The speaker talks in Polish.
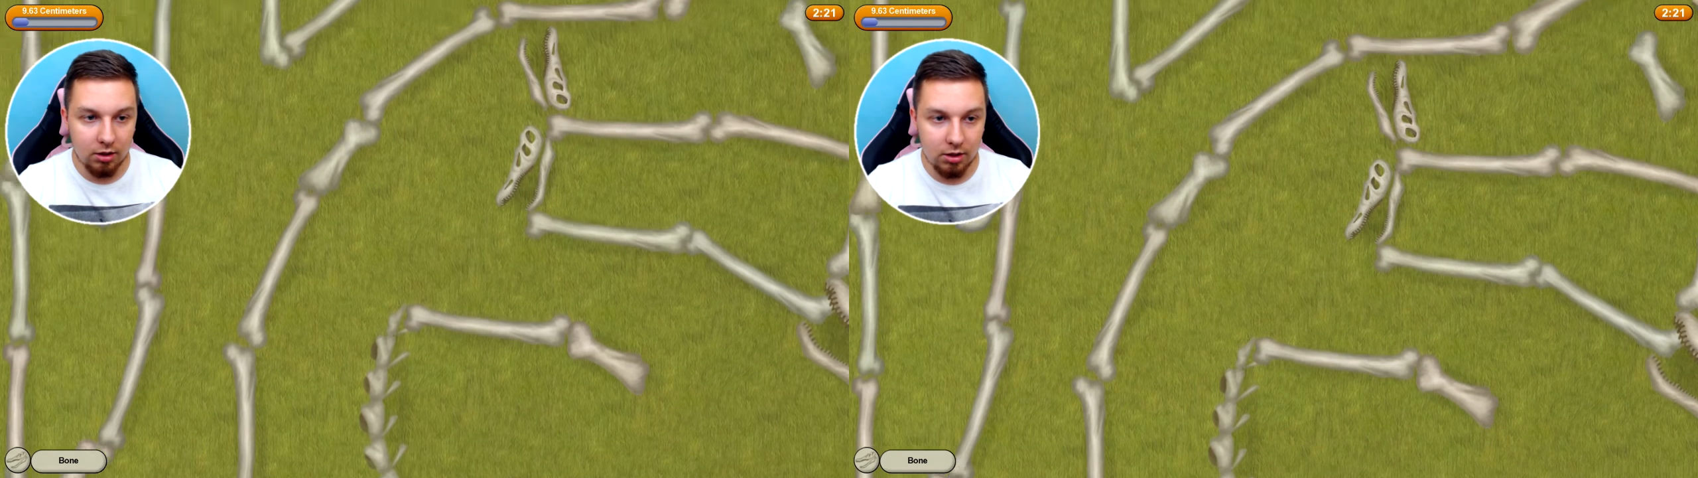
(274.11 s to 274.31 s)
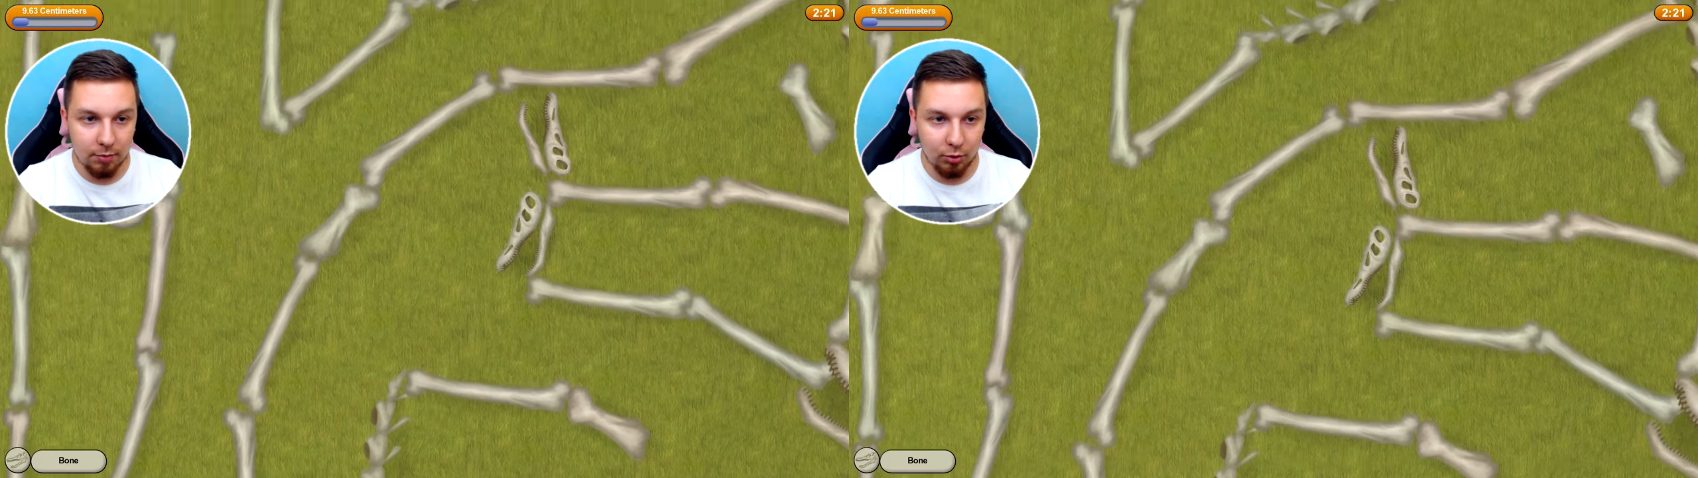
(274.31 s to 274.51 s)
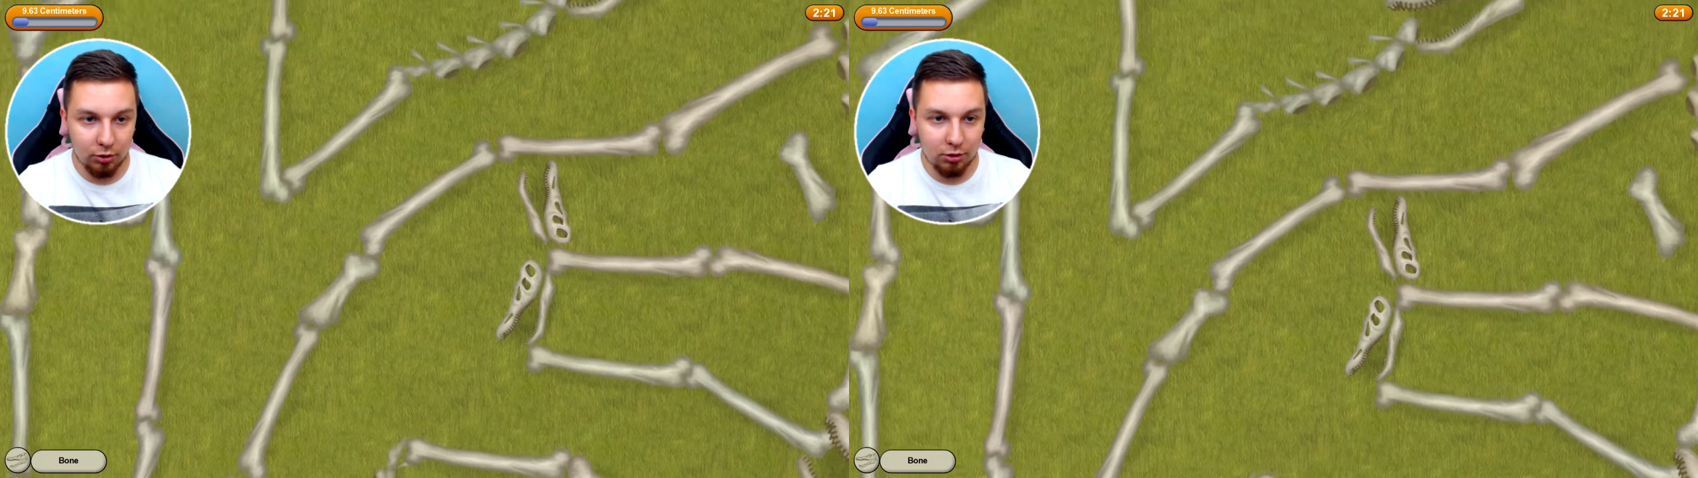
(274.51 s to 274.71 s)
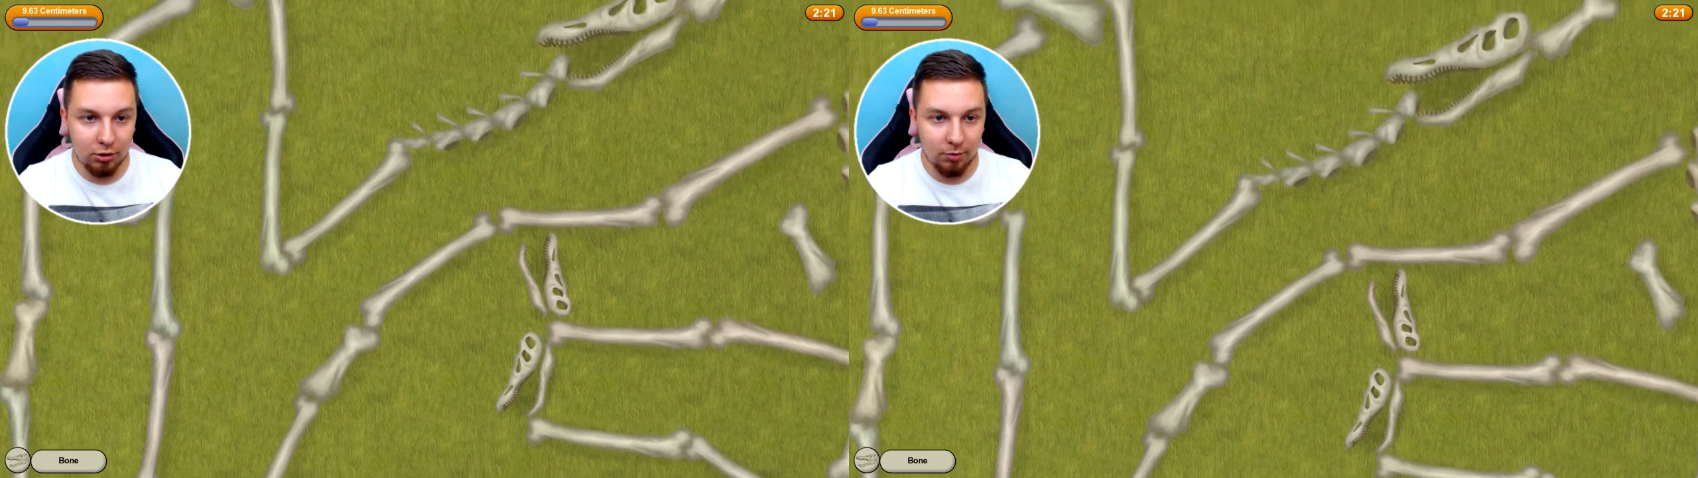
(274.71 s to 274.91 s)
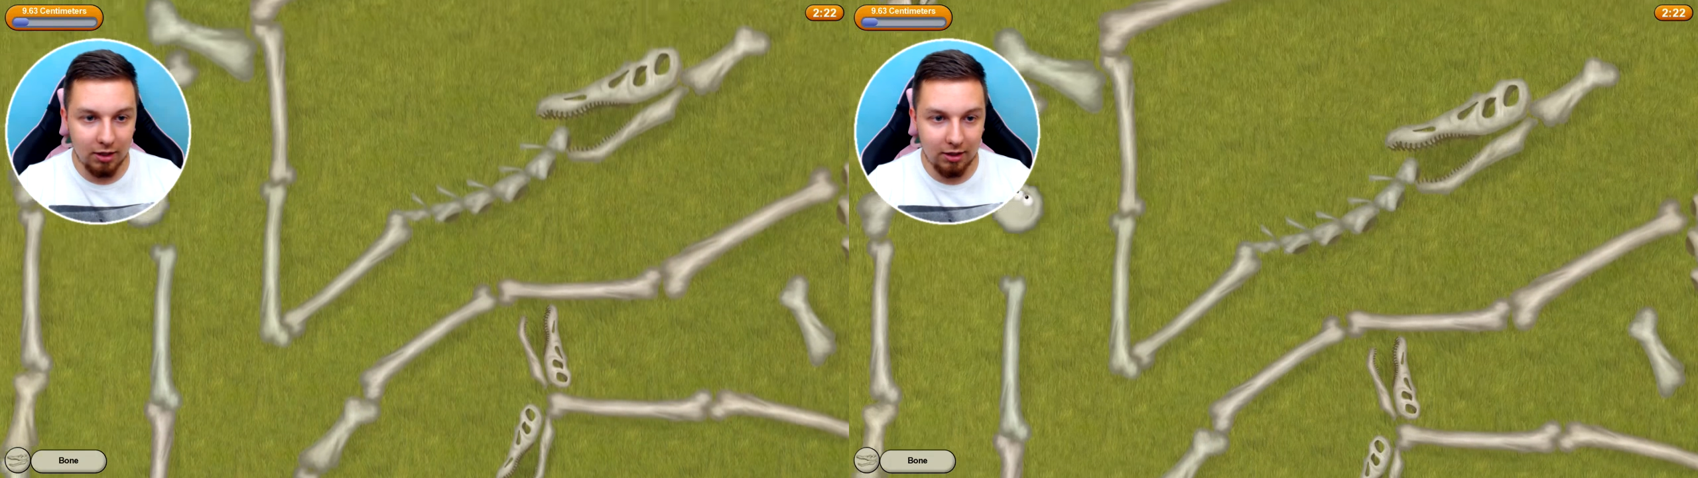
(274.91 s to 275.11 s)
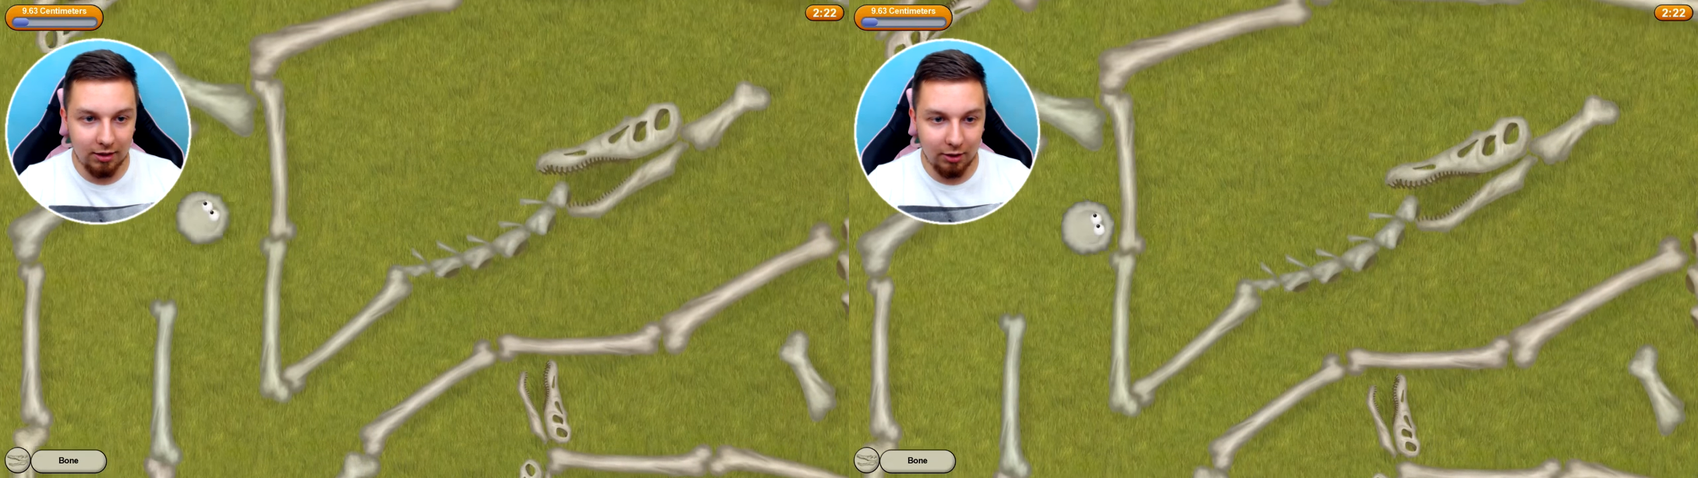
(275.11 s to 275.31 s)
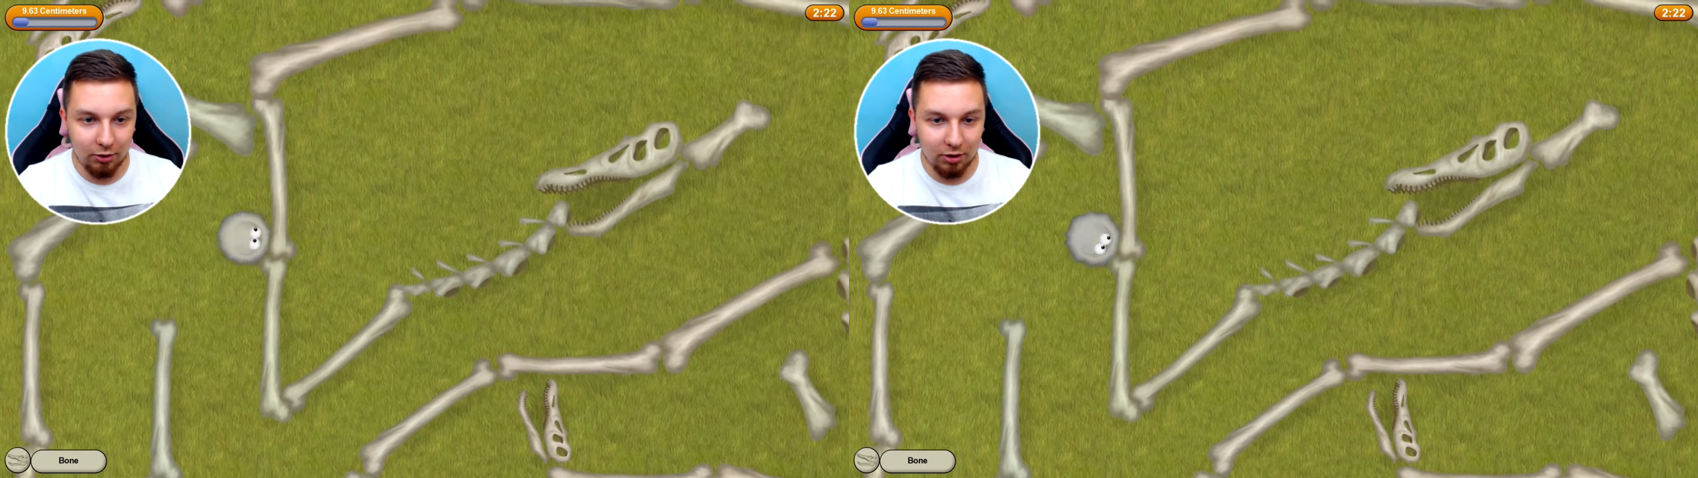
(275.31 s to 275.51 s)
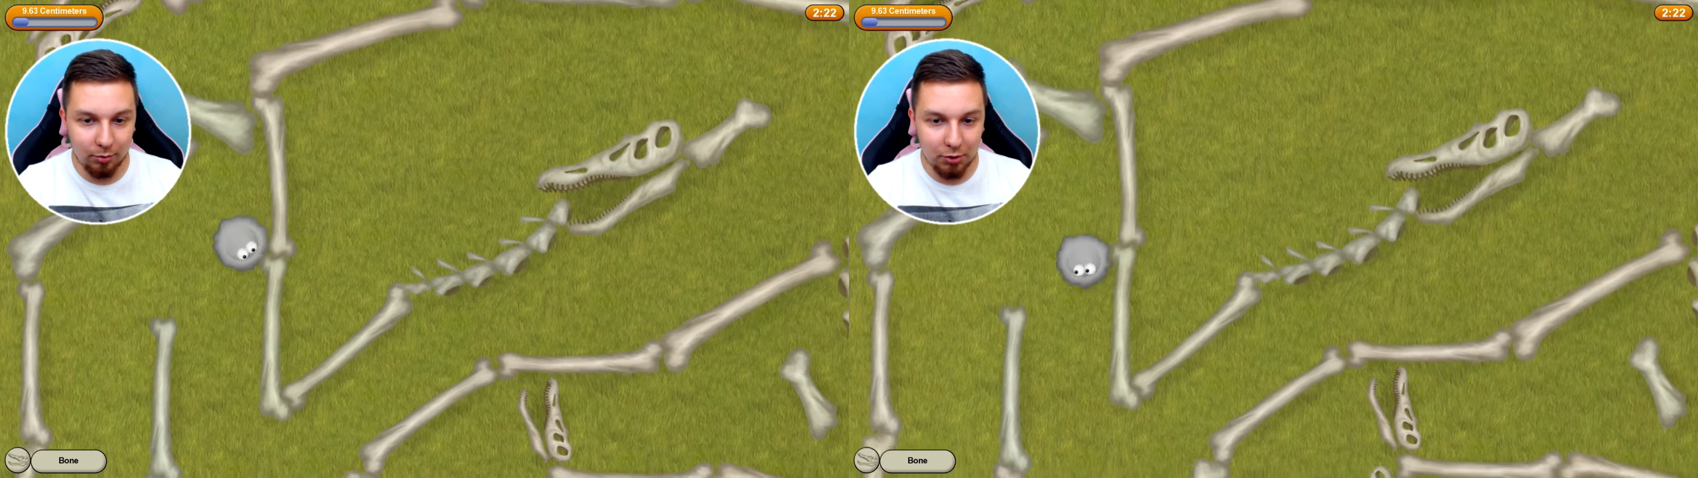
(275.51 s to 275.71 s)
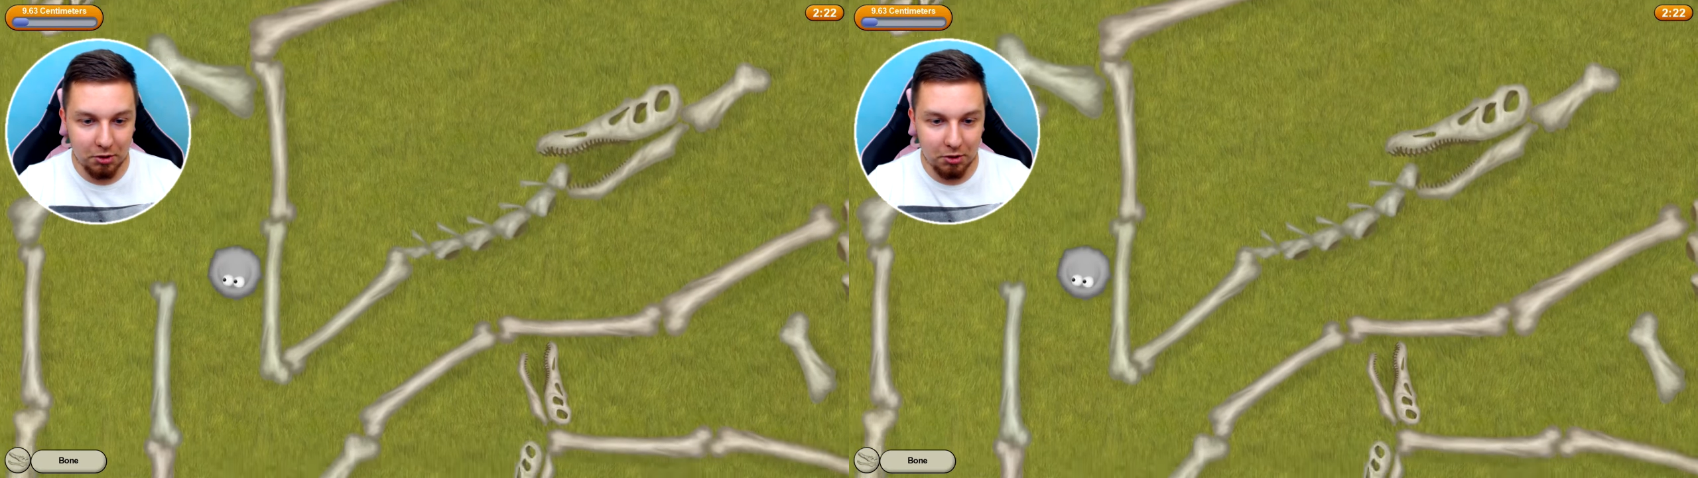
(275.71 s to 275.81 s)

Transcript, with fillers: Że po to są gry tego typu,